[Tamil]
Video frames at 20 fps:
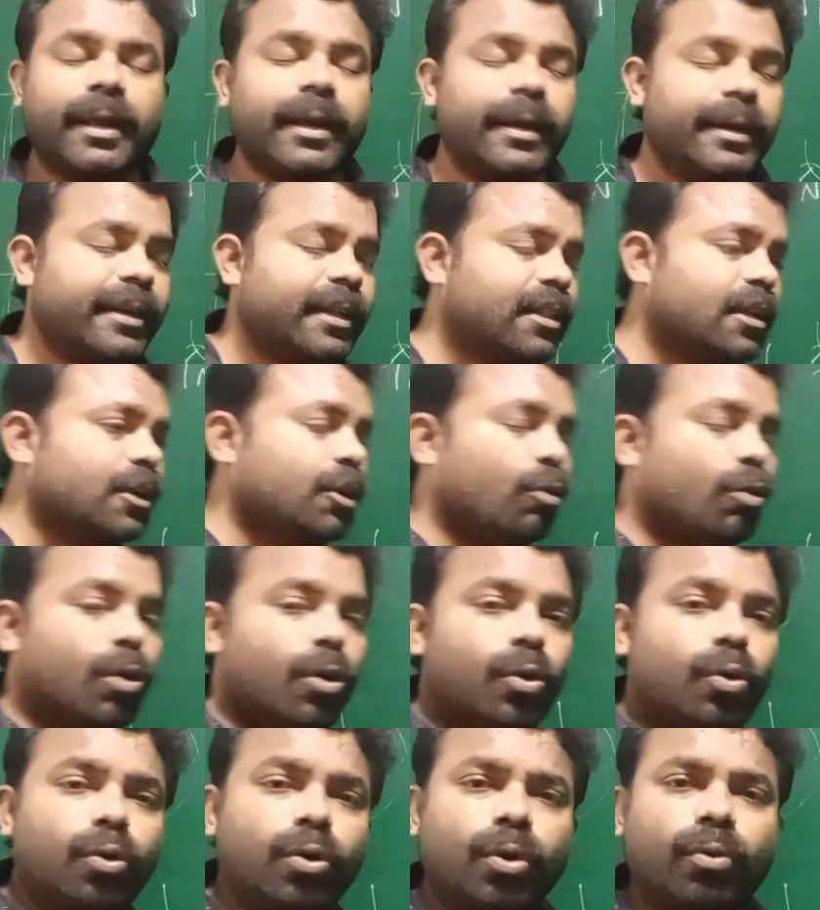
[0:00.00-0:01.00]
கிட்டத்தட்ட ஒரு
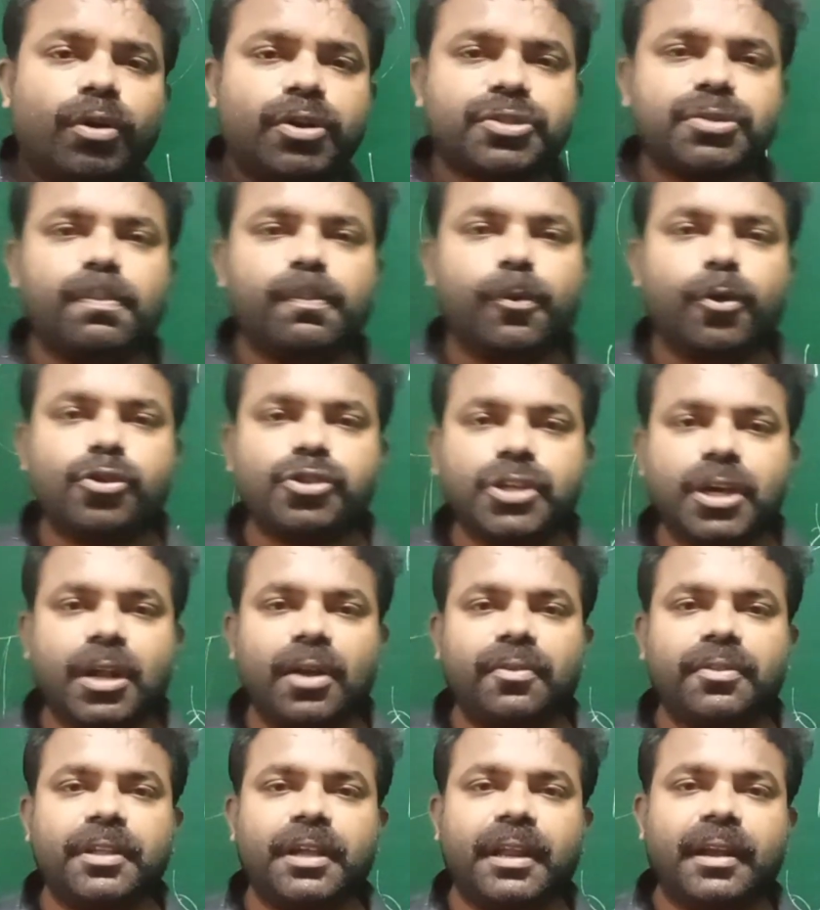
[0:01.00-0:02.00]
நூறு வருஷம்
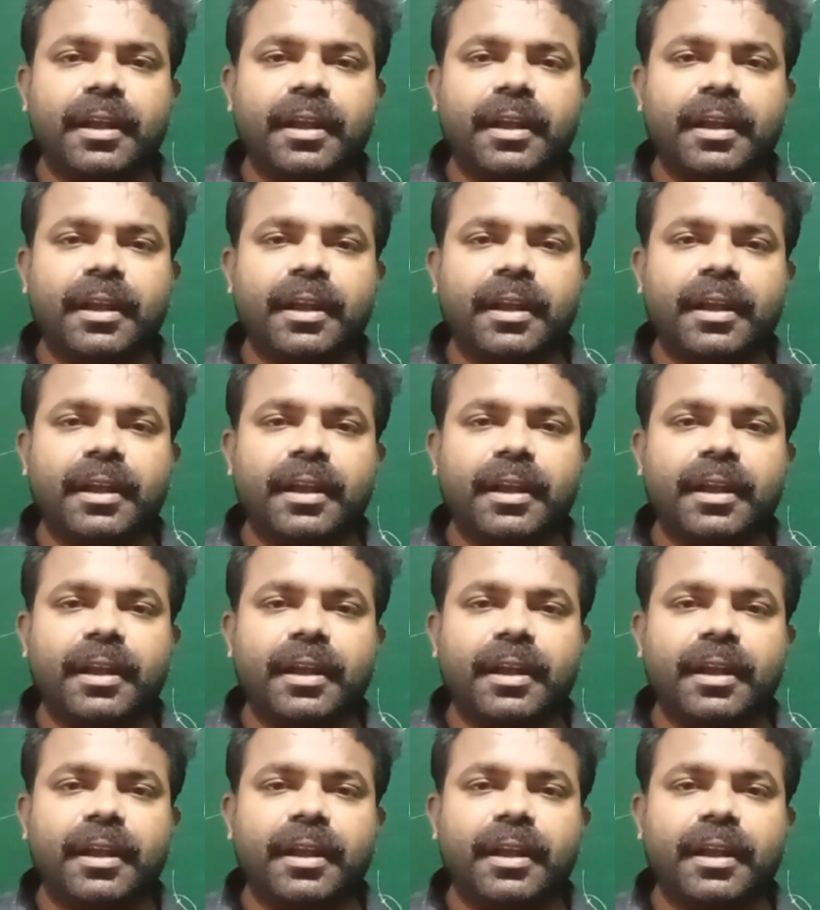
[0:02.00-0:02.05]
போர்ச்சுக்கல் வந்து